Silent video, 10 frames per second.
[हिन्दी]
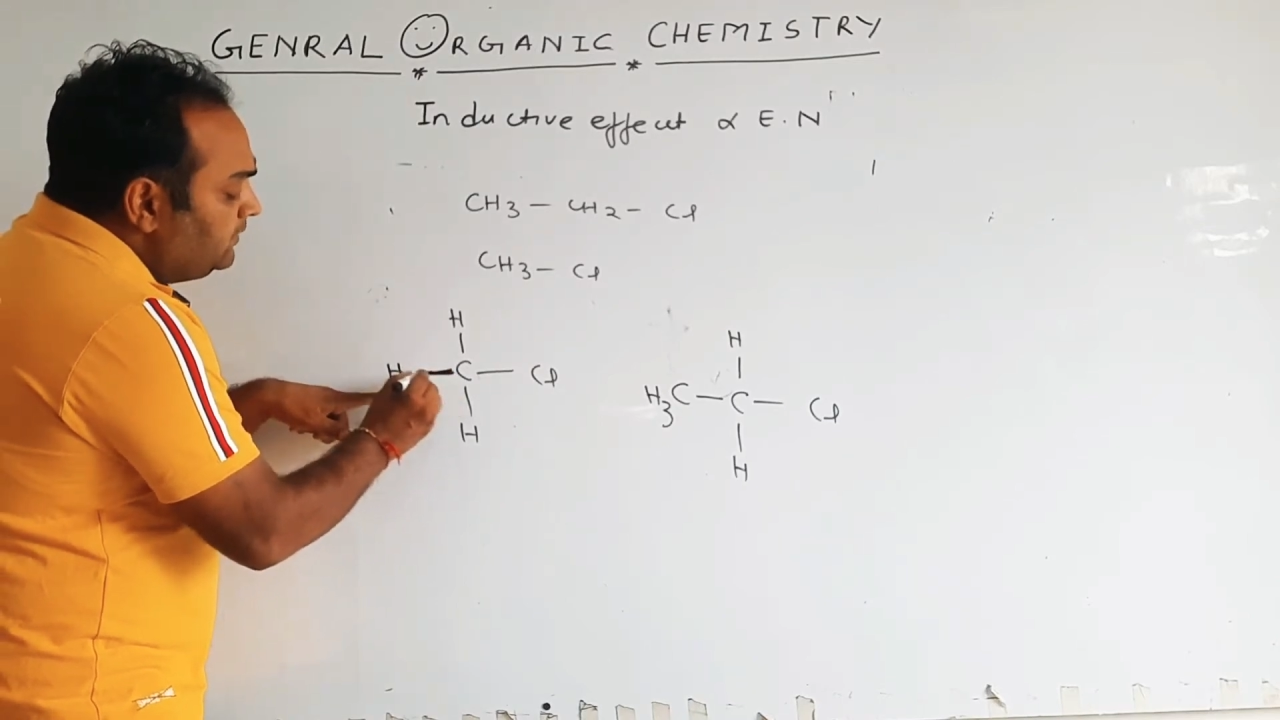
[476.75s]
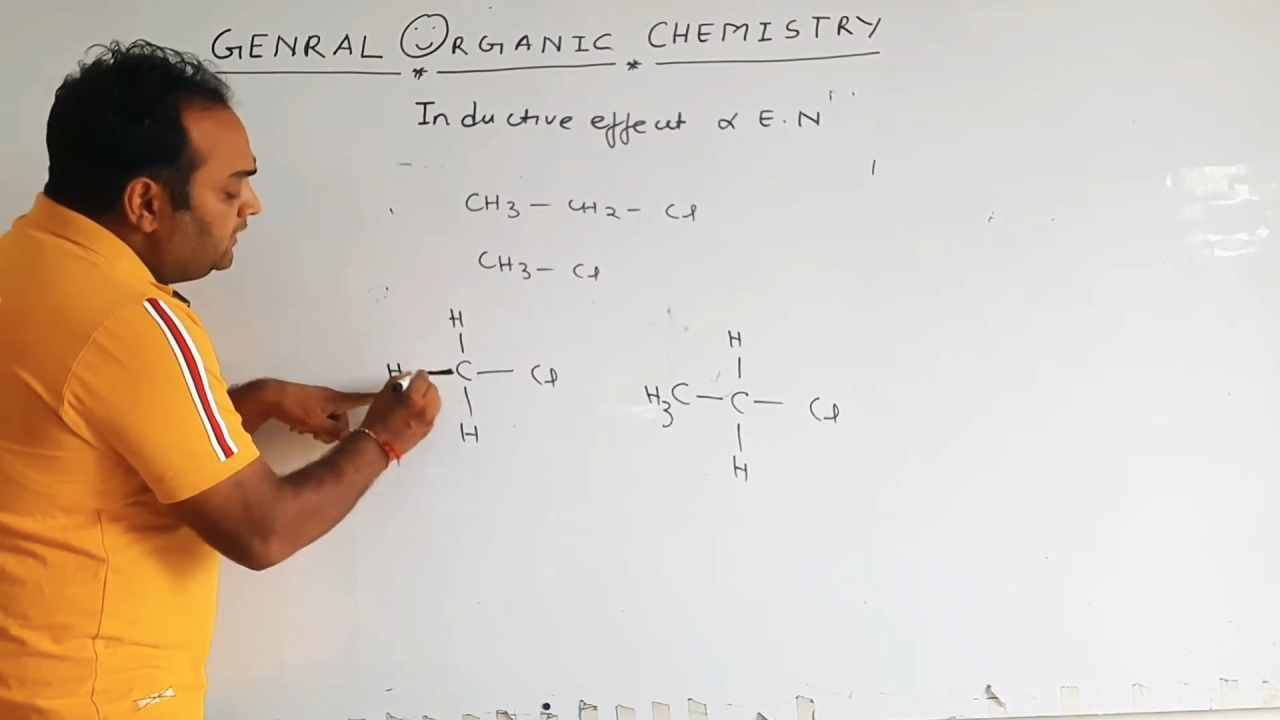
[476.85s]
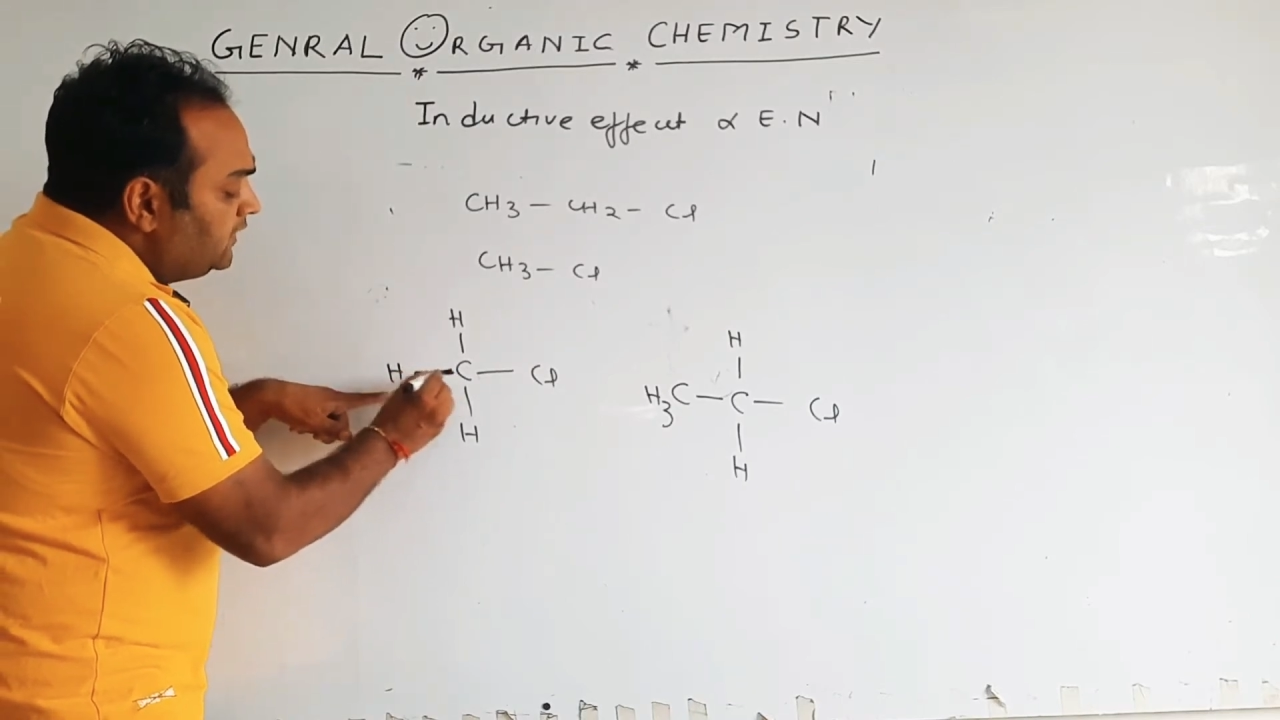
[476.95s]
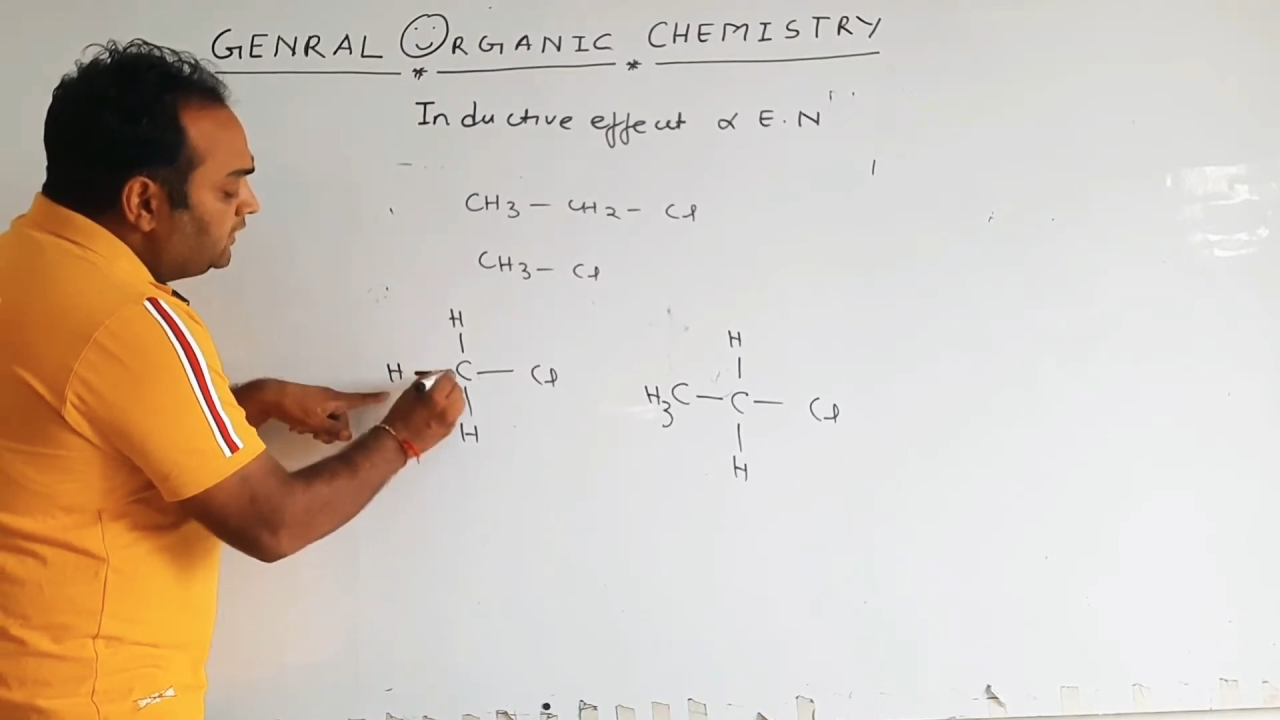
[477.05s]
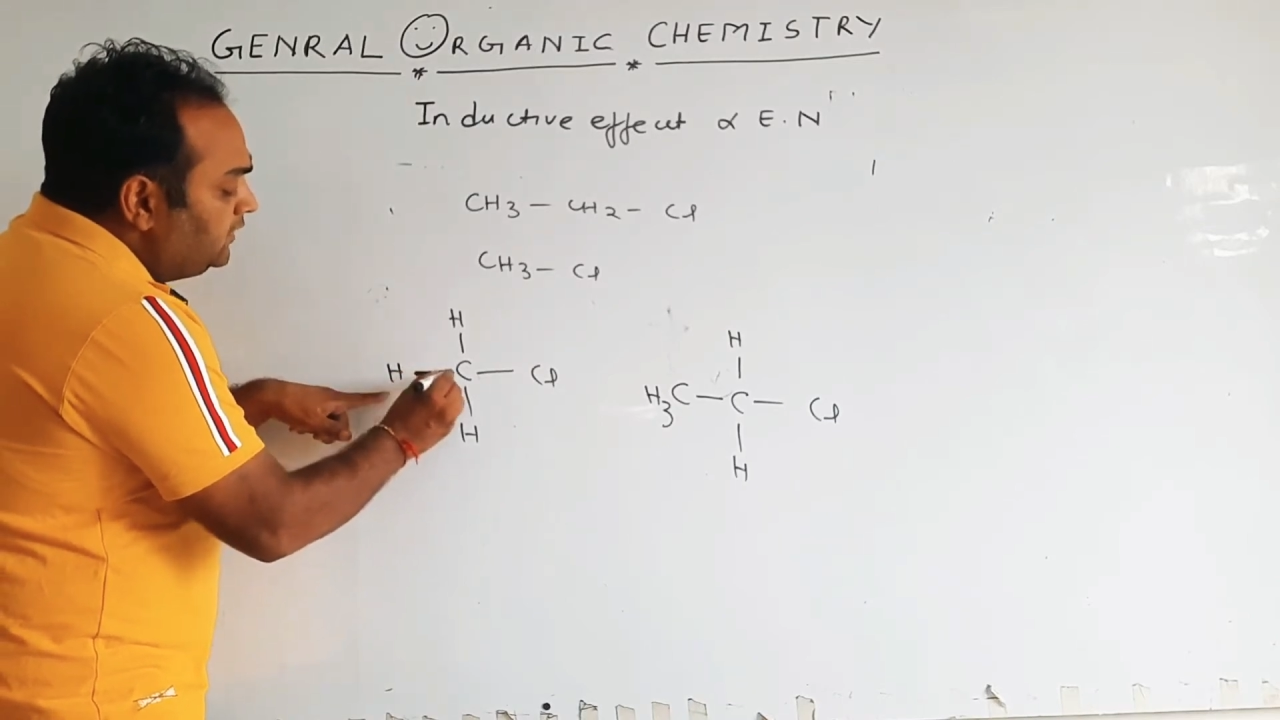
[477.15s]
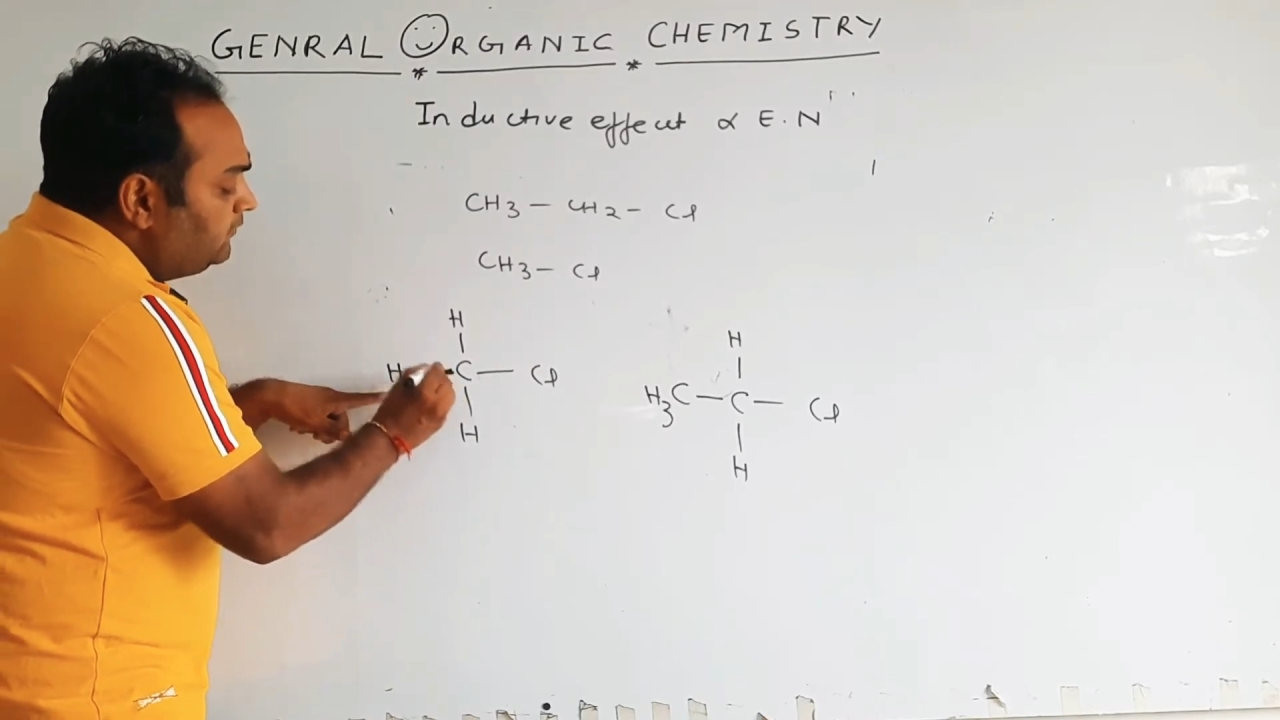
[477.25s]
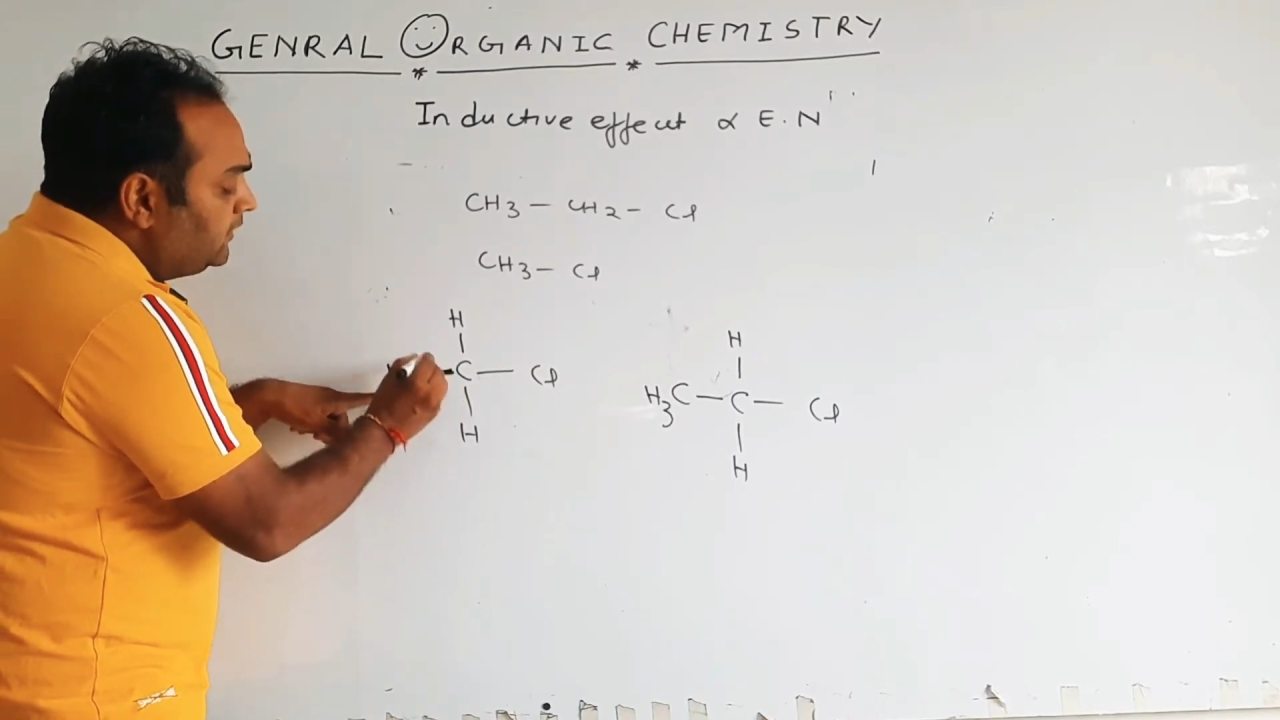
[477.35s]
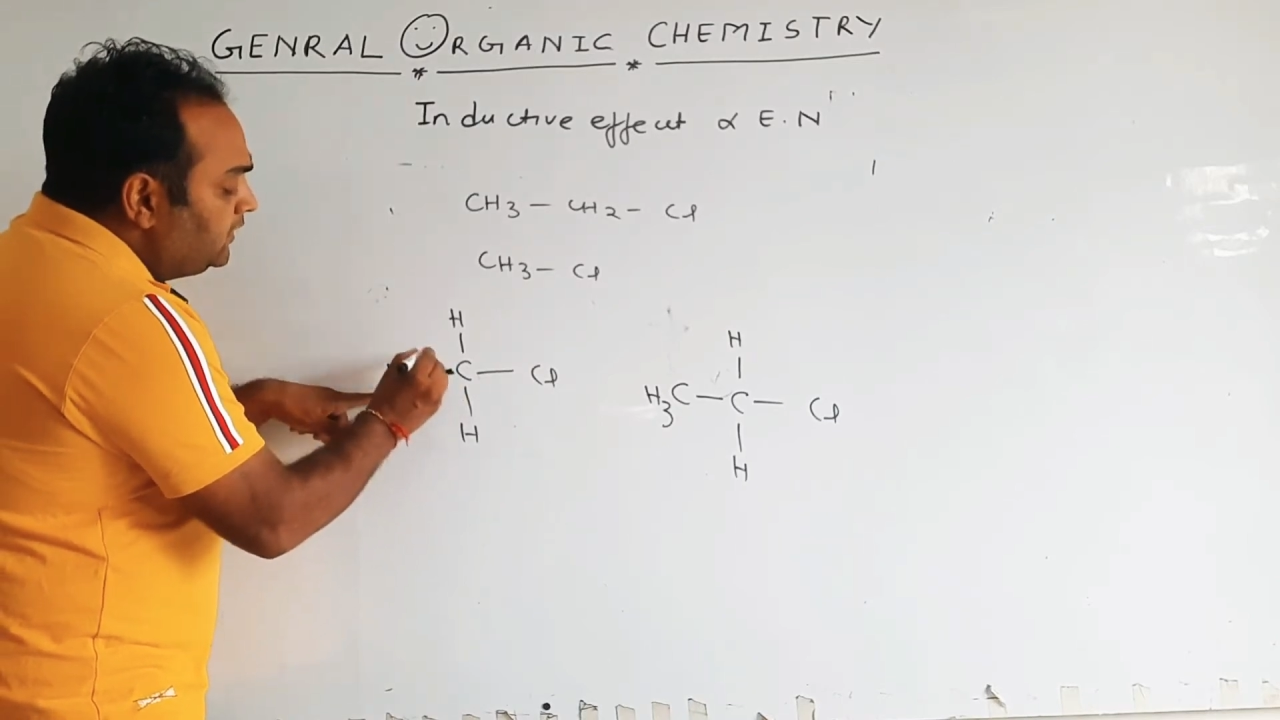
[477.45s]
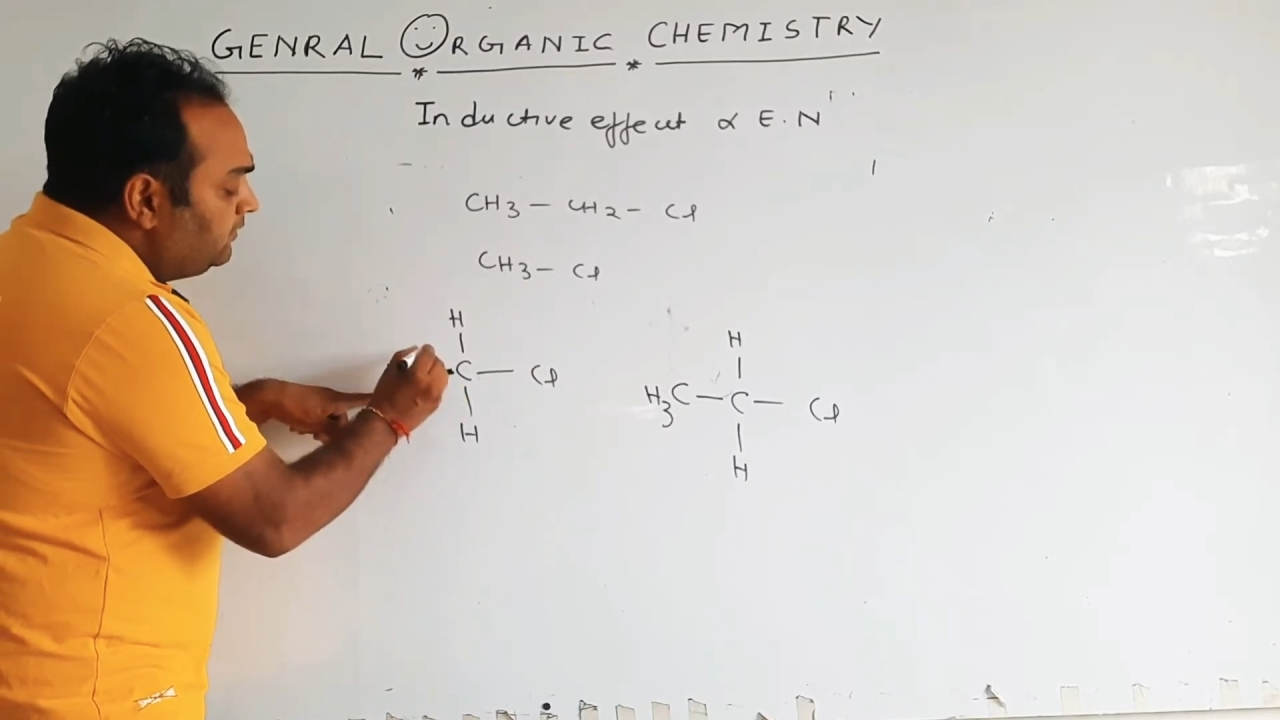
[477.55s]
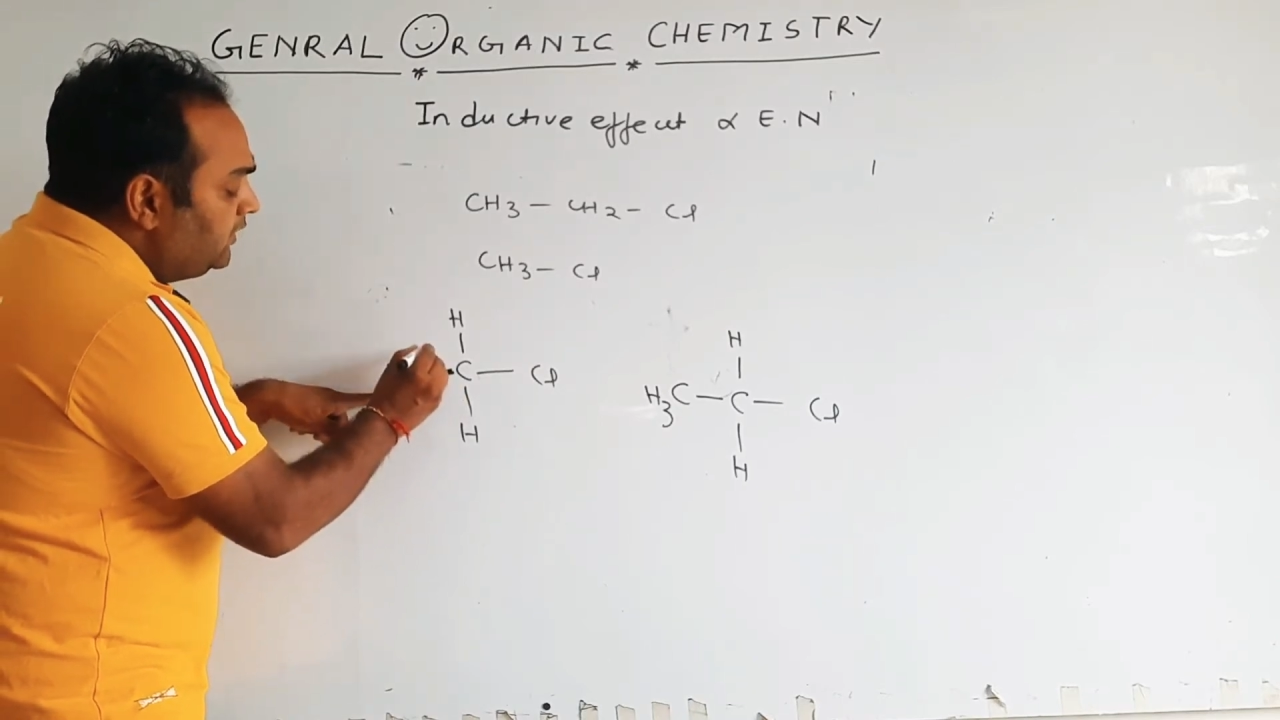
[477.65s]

में इंडक्टिव इफेक्ट की